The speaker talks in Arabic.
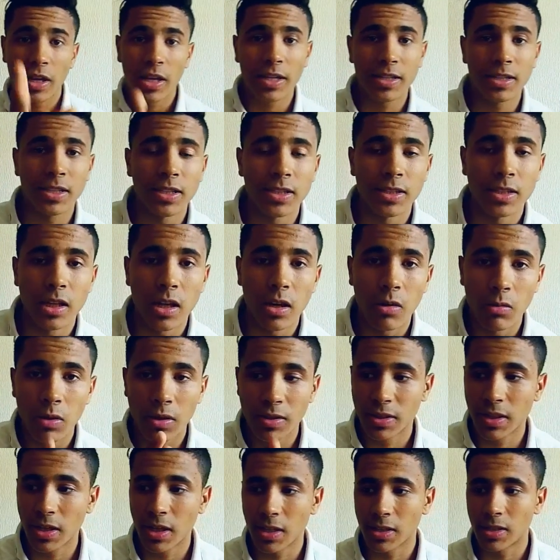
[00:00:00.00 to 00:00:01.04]
الا كنتي انت
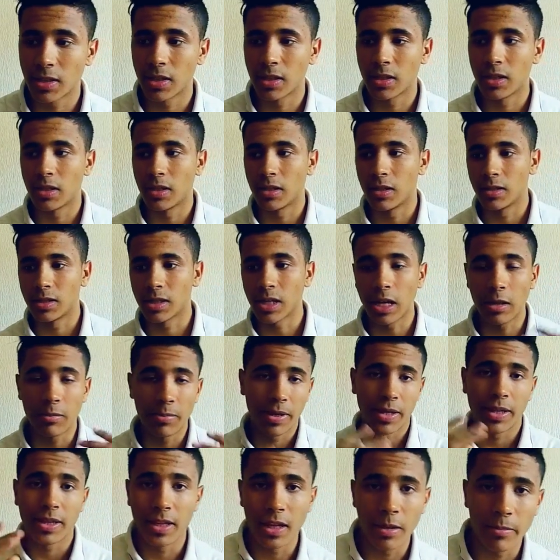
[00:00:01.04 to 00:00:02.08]
اولا انت
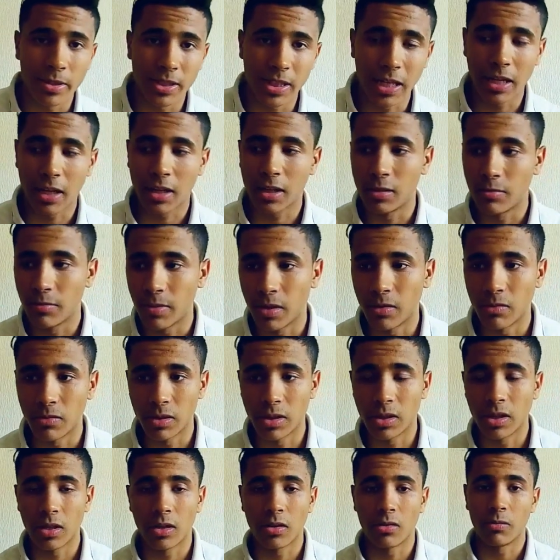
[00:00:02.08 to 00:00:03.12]
كتقلبي عليا مات على خدمه
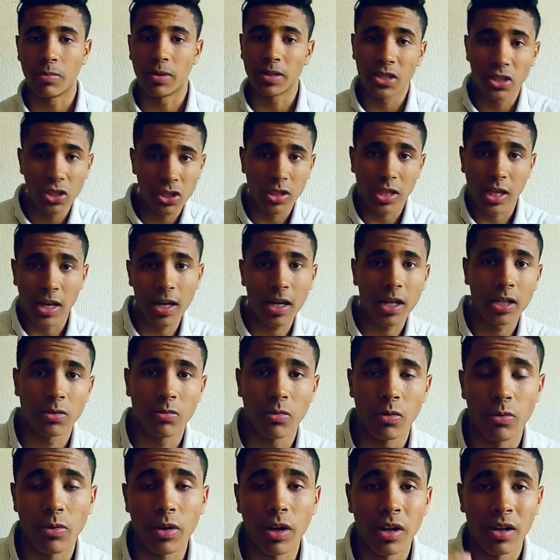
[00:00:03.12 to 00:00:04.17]
وكذا وبغيتي شي طريقه
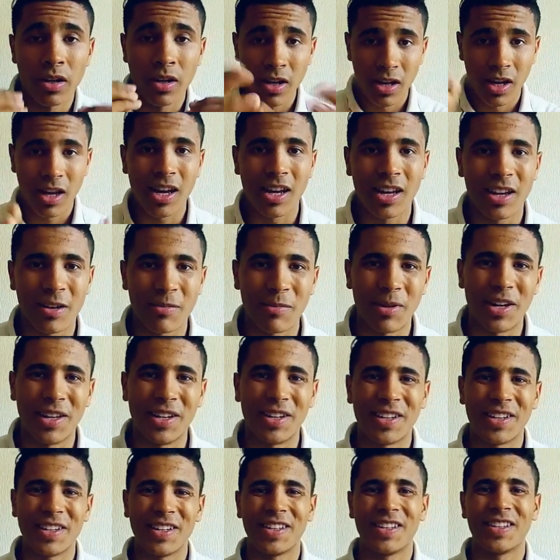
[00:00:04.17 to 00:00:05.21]
زوينه خليك
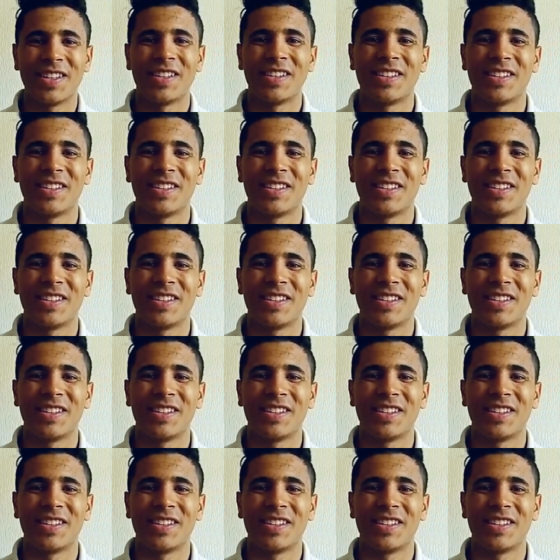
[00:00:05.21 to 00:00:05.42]
معنا